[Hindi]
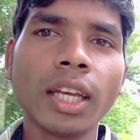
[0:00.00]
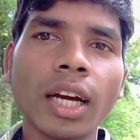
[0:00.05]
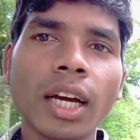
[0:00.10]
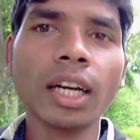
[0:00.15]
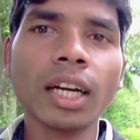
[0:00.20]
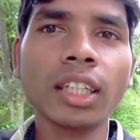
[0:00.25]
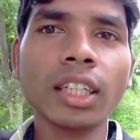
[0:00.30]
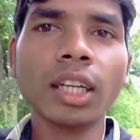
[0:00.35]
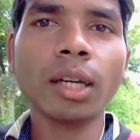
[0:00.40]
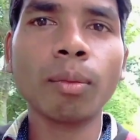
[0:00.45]

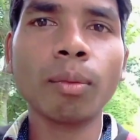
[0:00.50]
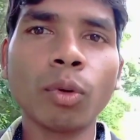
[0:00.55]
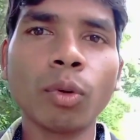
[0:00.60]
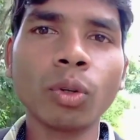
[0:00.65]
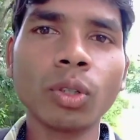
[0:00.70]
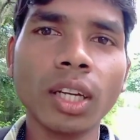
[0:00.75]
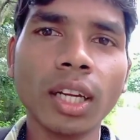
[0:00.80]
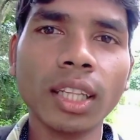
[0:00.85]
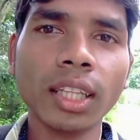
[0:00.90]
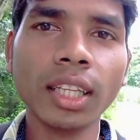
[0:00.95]
यहाँ से हम
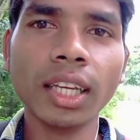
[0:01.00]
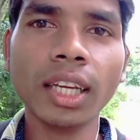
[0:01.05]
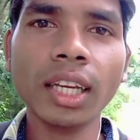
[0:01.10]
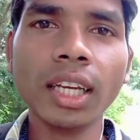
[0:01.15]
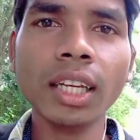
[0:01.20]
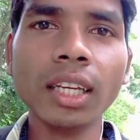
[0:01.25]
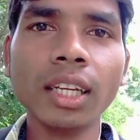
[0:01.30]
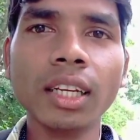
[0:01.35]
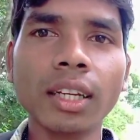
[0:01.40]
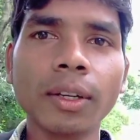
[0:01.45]
लोग जाते
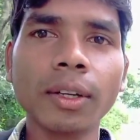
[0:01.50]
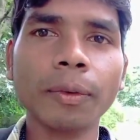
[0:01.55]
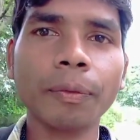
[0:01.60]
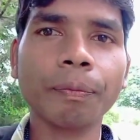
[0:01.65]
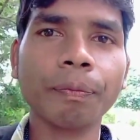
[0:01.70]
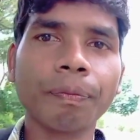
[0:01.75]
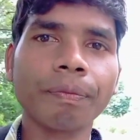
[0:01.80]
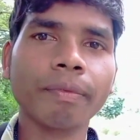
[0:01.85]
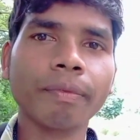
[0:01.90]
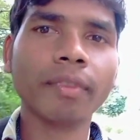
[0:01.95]
हैं
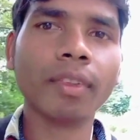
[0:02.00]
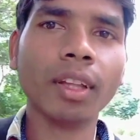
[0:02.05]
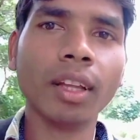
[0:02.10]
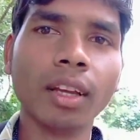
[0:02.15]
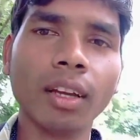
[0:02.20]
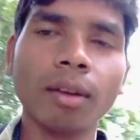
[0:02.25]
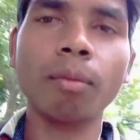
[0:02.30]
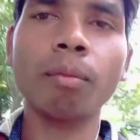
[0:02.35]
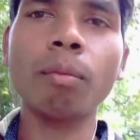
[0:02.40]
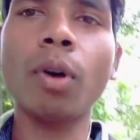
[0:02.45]

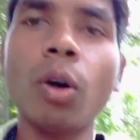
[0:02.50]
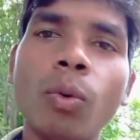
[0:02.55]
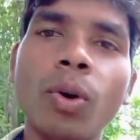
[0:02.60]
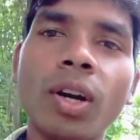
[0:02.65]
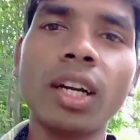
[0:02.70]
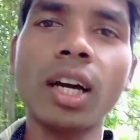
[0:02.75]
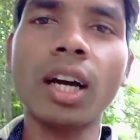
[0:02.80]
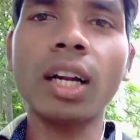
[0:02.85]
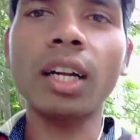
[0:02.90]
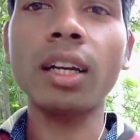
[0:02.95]

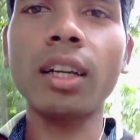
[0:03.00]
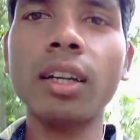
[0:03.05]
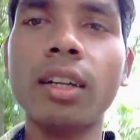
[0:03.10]
महुआ डाल